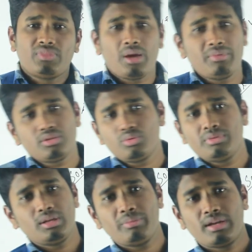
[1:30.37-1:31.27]
আমি আর তুমি
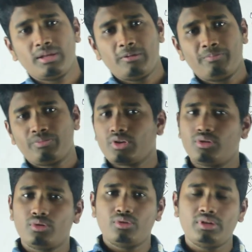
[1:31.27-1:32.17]
কি পারি
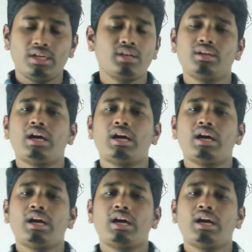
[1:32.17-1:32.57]
কখনোই না